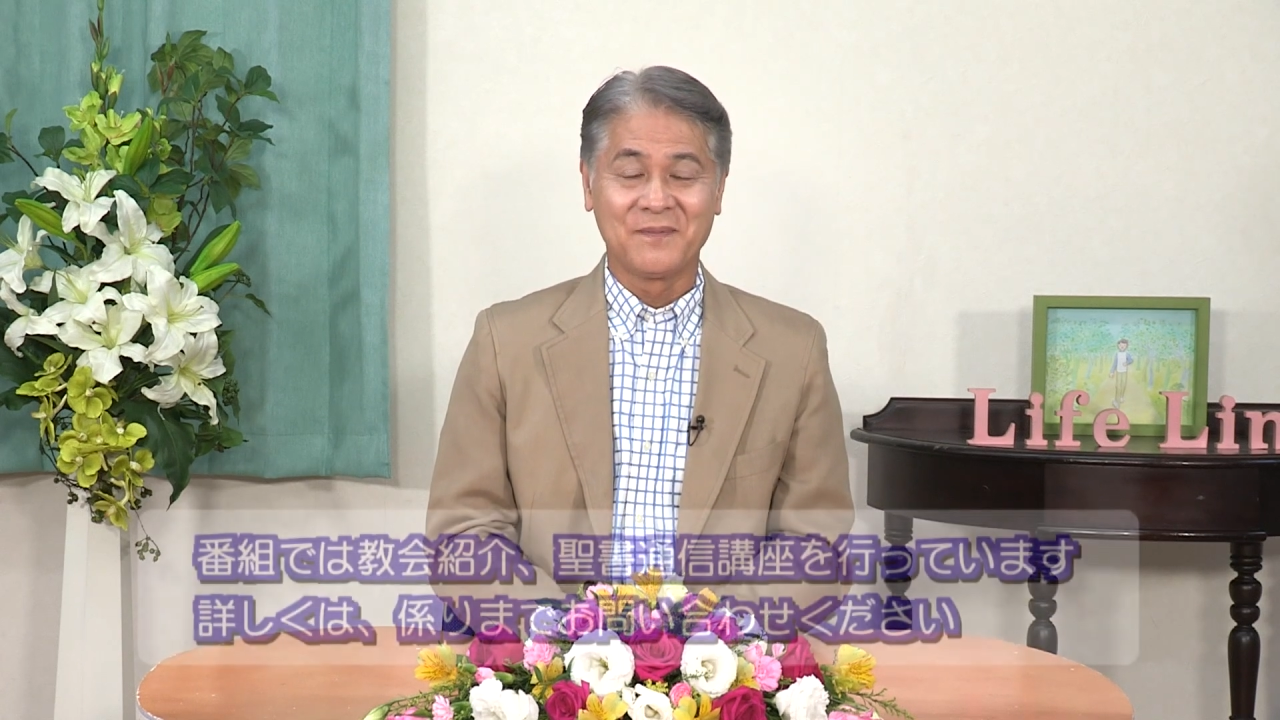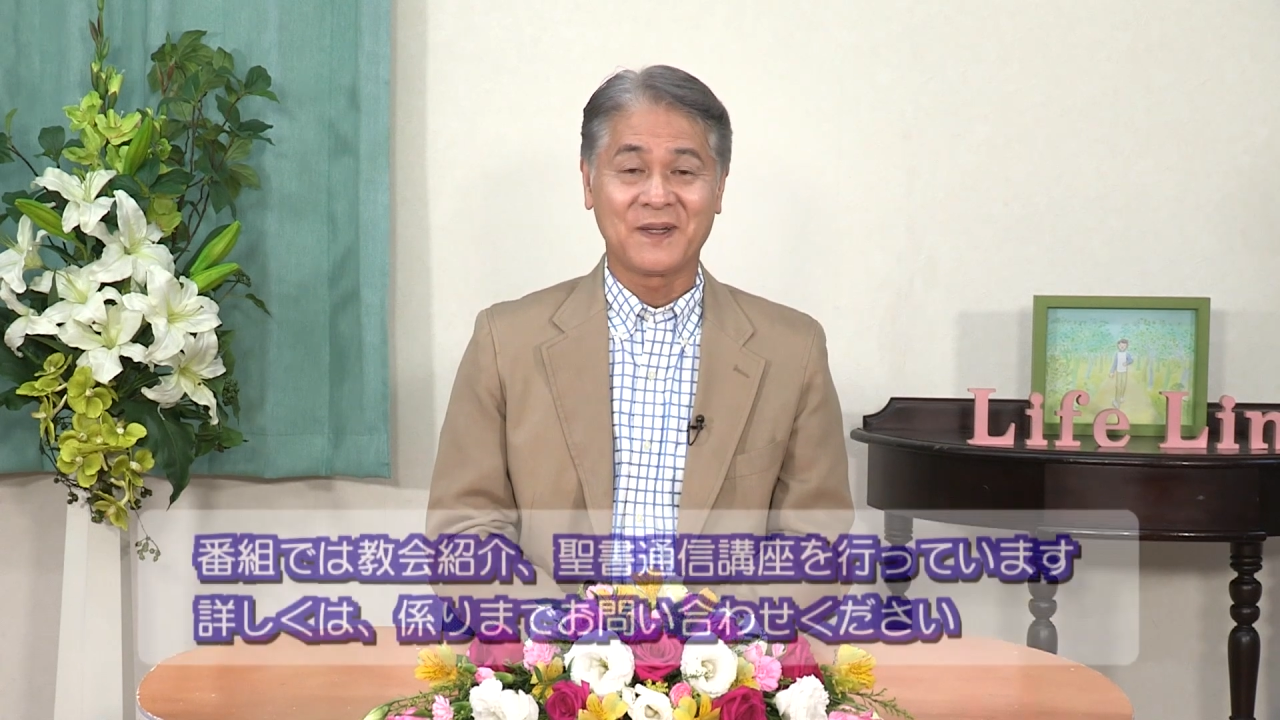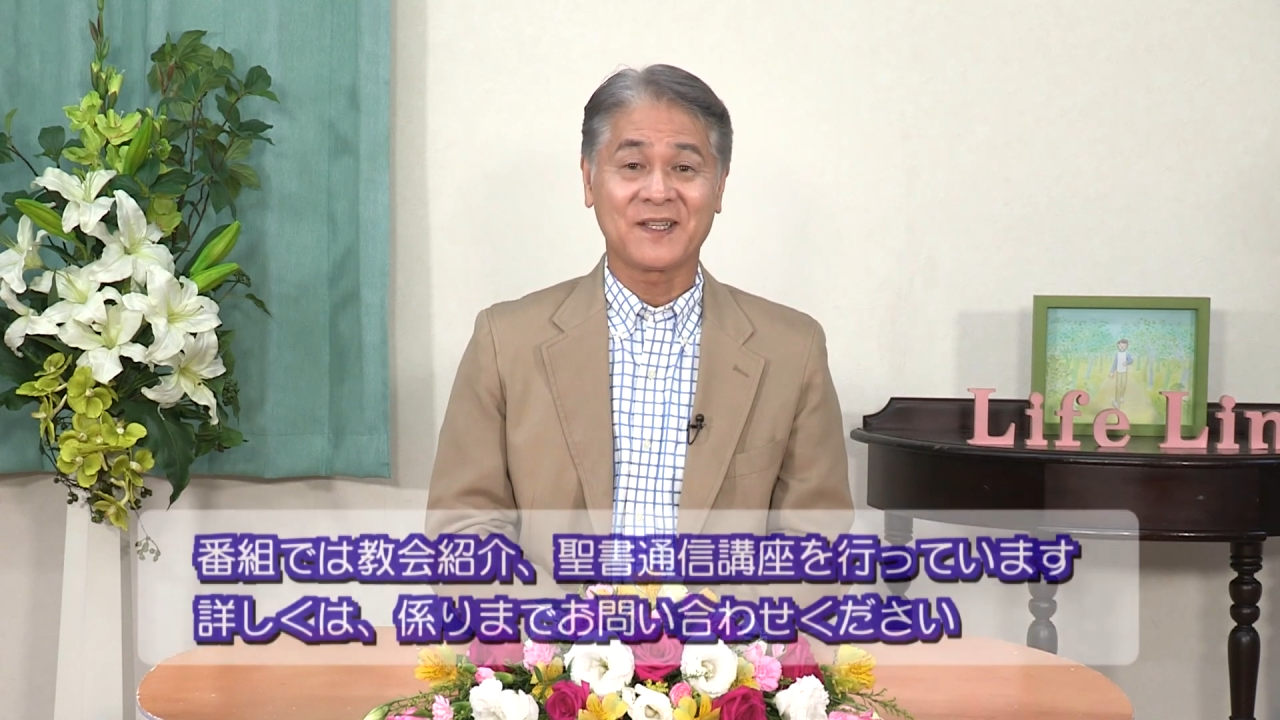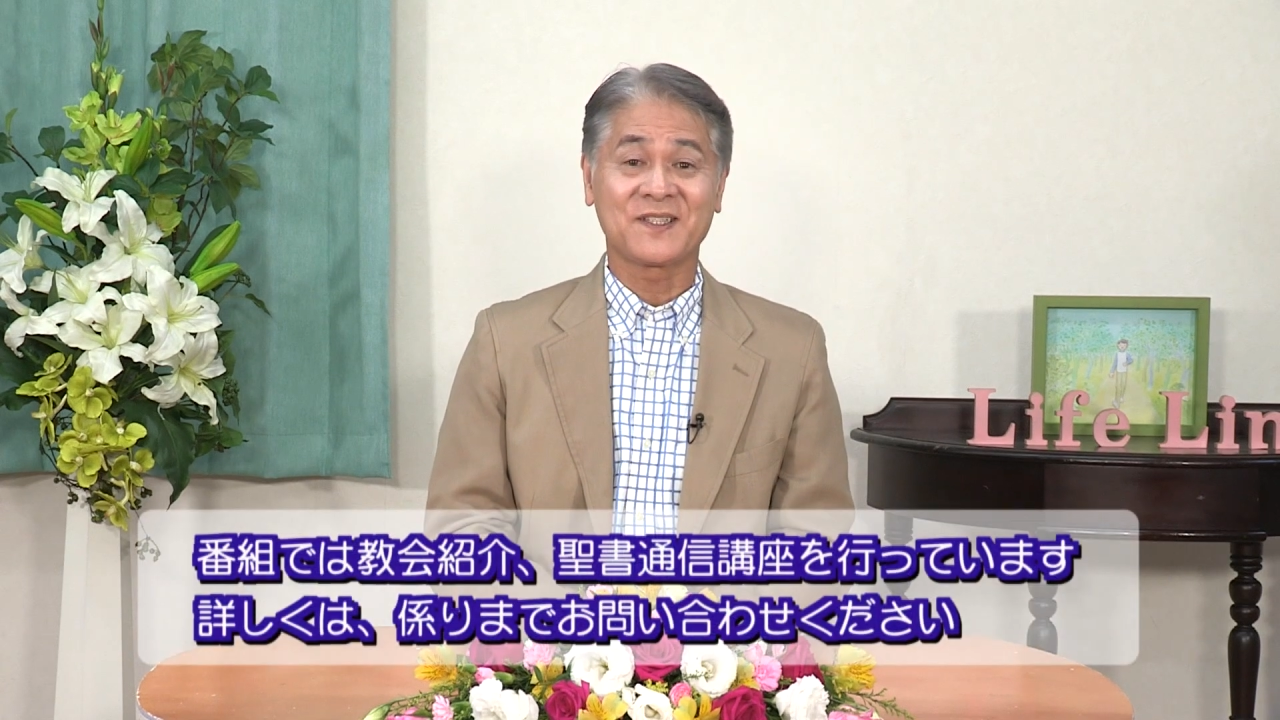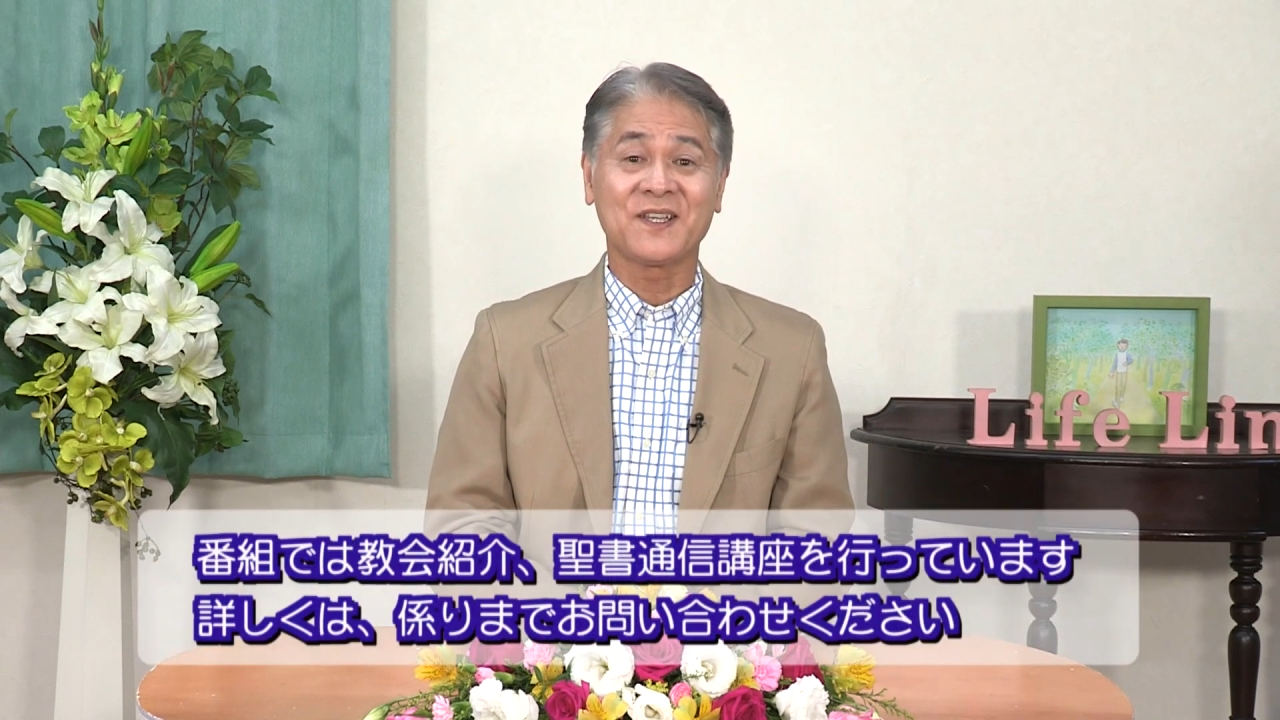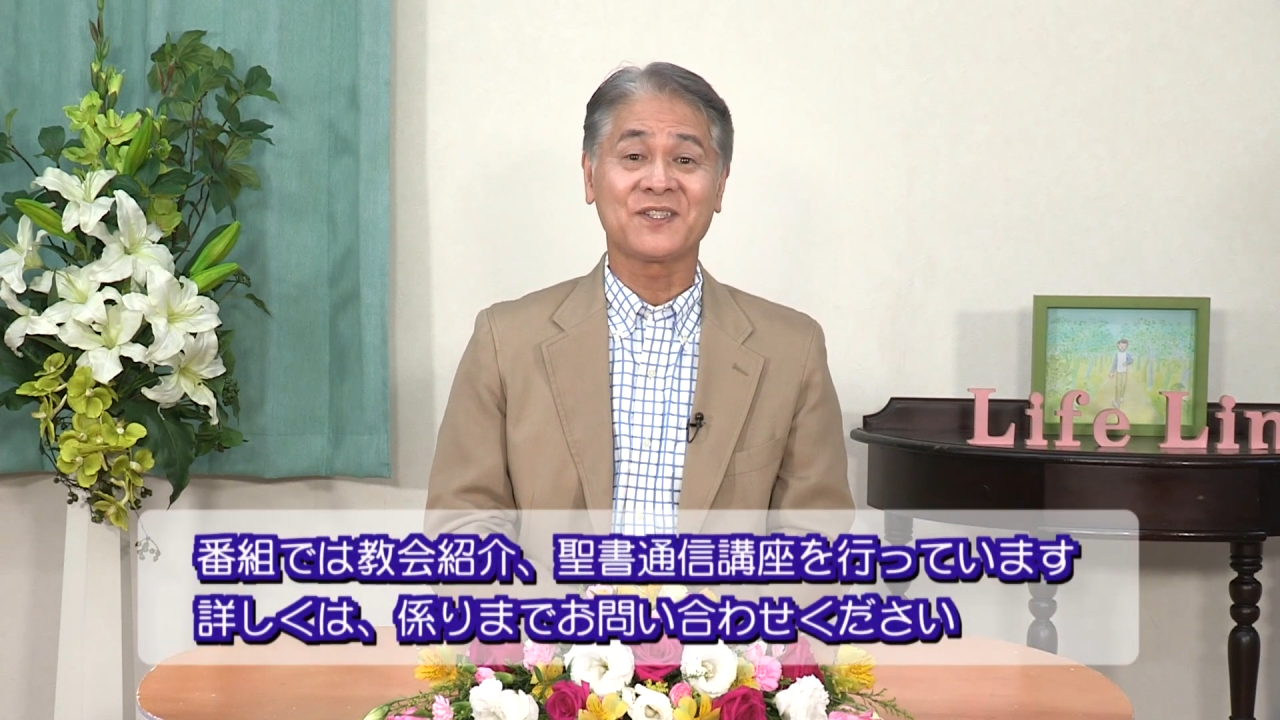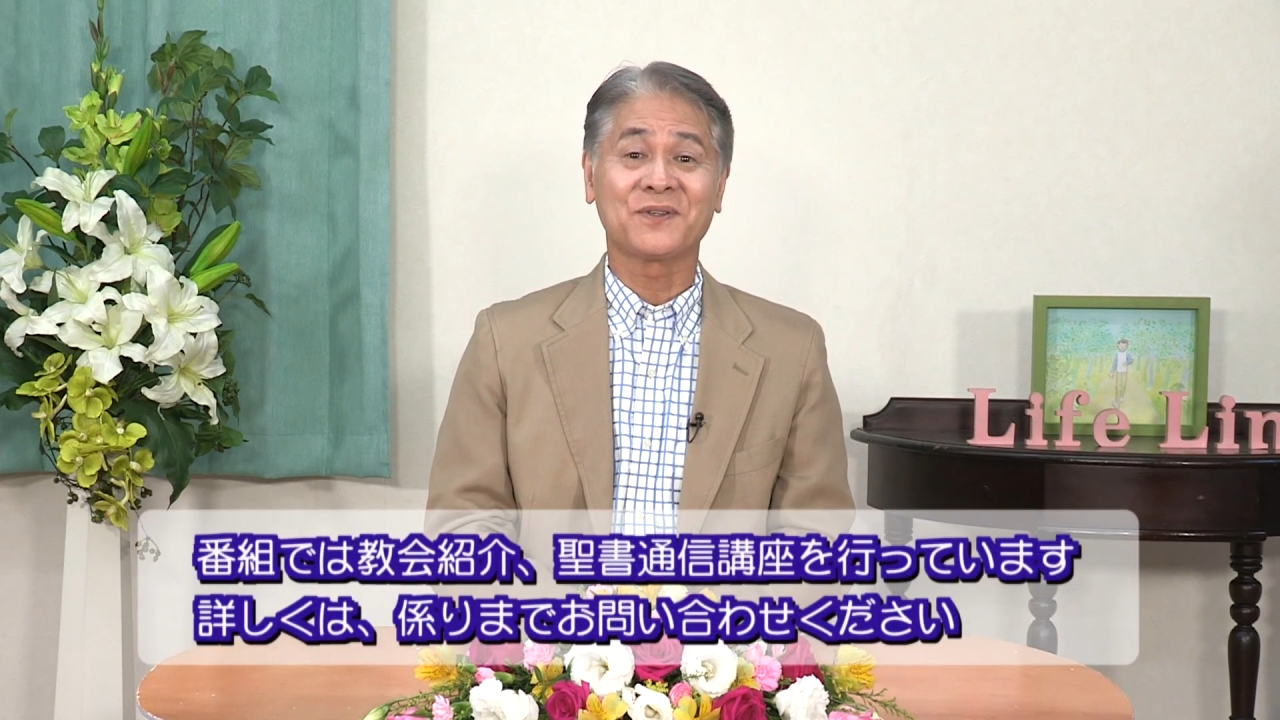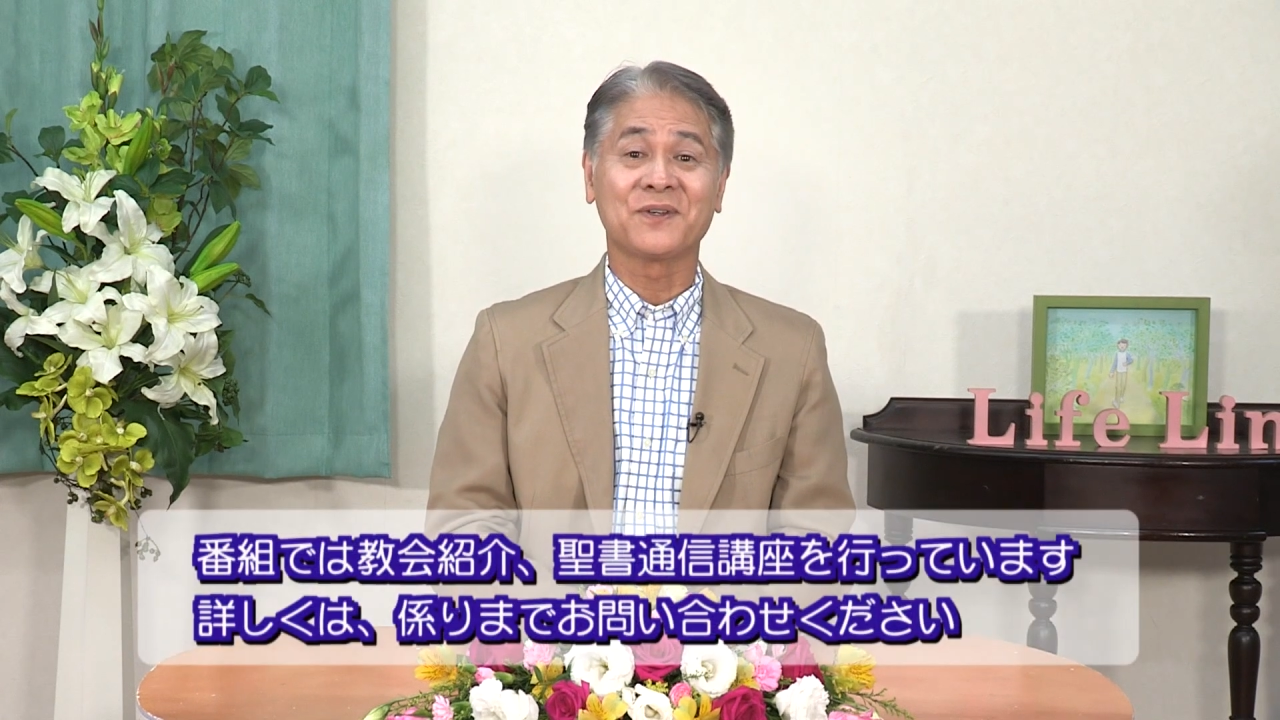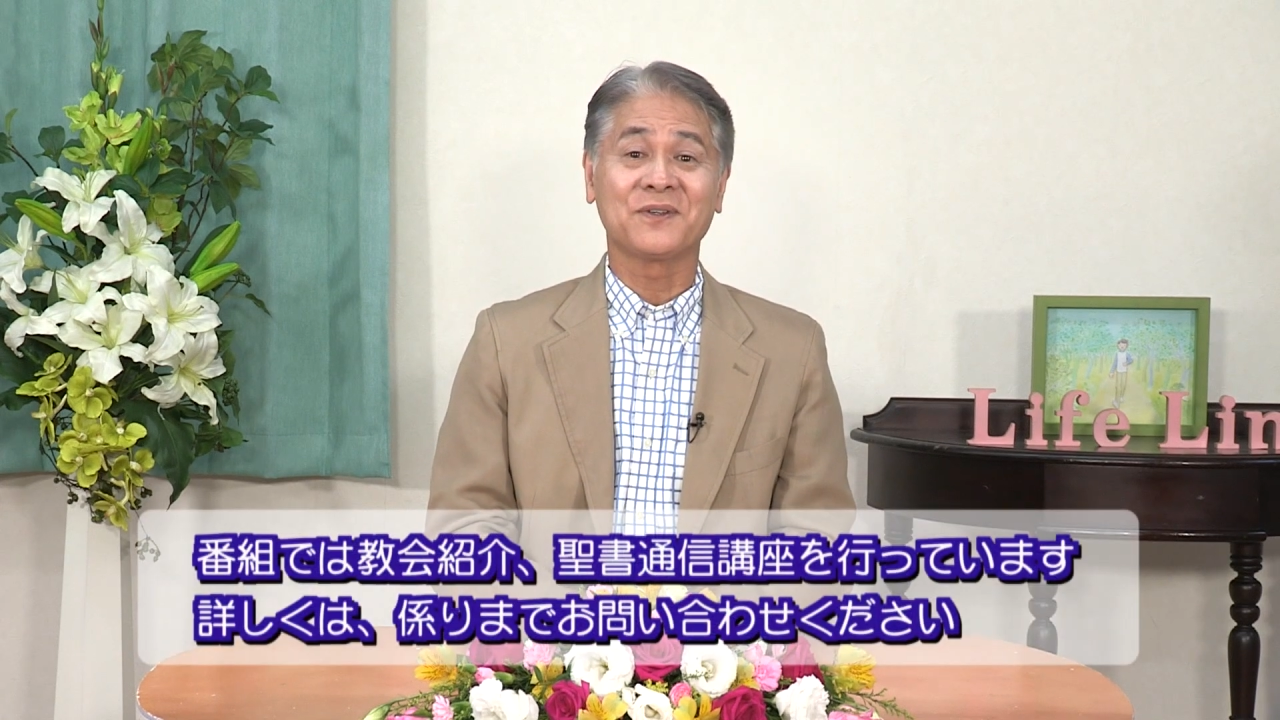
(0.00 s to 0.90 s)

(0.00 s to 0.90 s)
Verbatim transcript: また聖書を